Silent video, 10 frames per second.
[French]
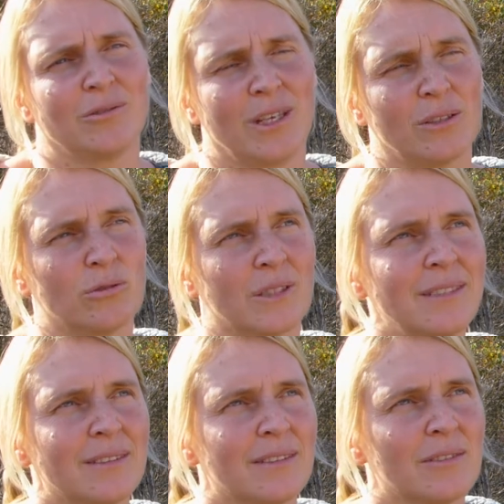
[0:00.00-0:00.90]
sur un
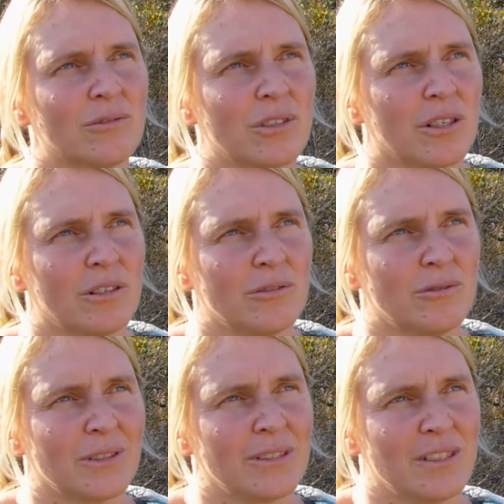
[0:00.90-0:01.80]
touriste, donc euh, le
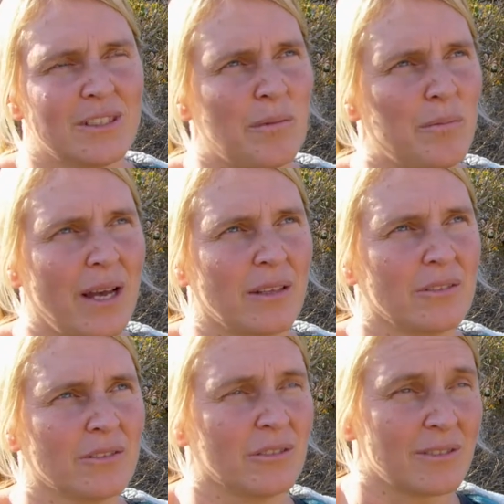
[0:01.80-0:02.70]
touriste déjà part dans ce